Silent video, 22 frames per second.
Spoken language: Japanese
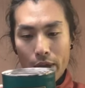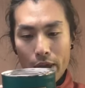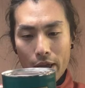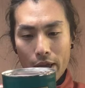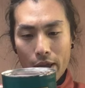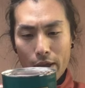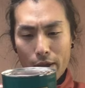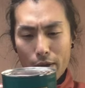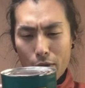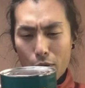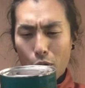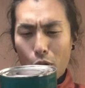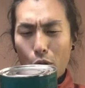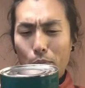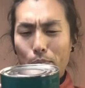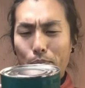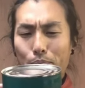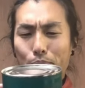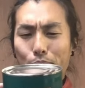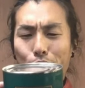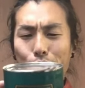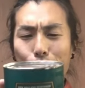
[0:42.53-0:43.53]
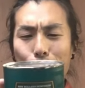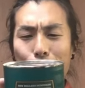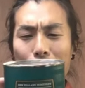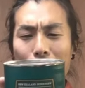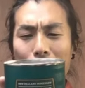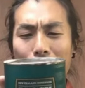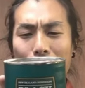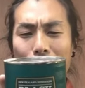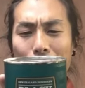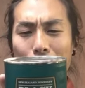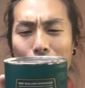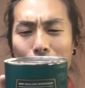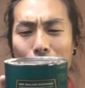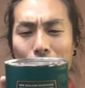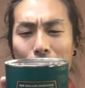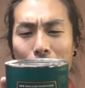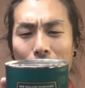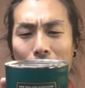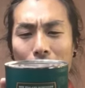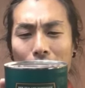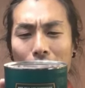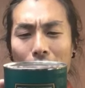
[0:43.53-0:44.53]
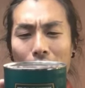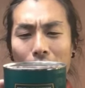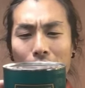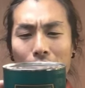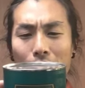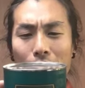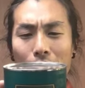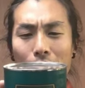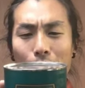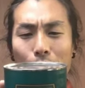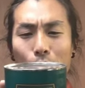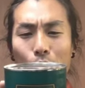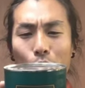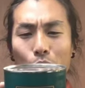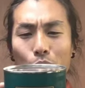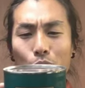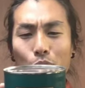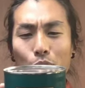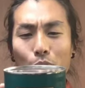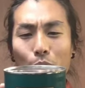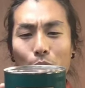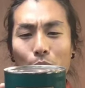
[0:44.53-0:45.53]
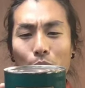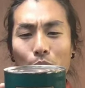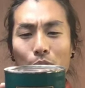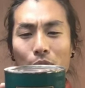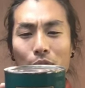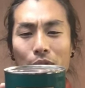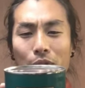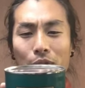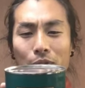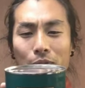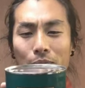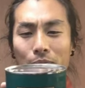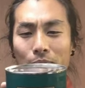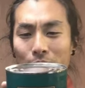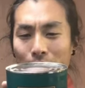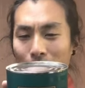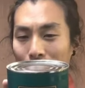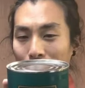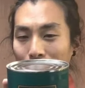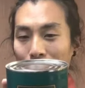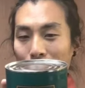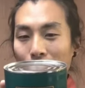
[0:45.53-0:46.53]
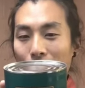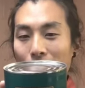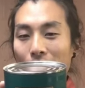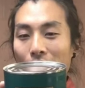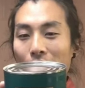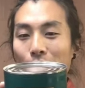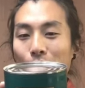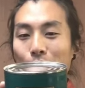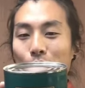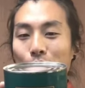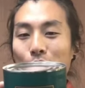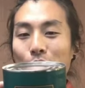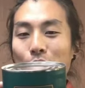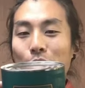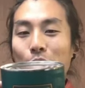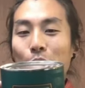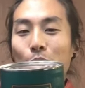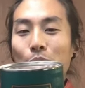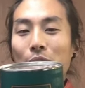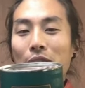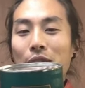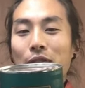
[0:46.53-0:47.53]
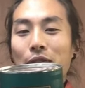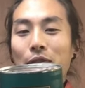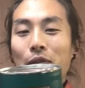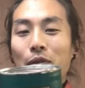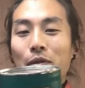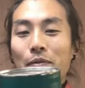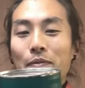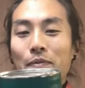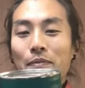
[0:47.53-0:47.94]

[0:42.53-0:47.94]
えホップエキス入りモルトエクストラクト